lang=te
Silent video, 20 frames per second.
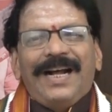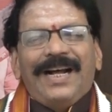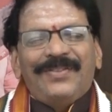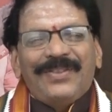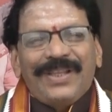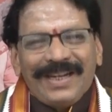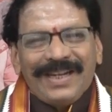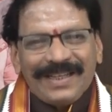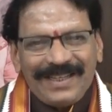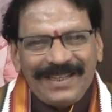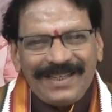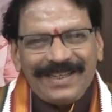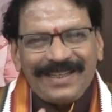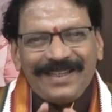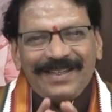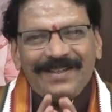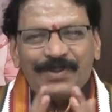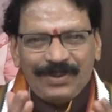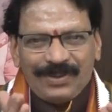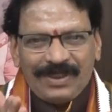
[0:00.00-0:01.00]
అందరికీ
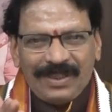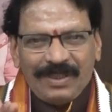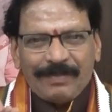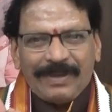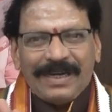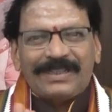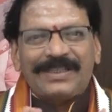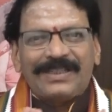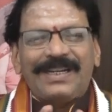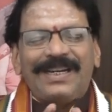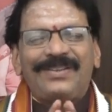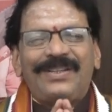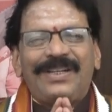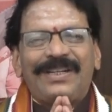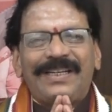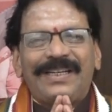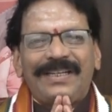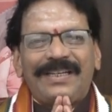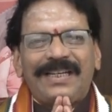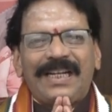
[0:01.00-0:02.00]
చూస్తున్న
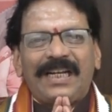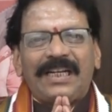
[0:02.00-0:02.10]
ప్రేక్షకులందరికీ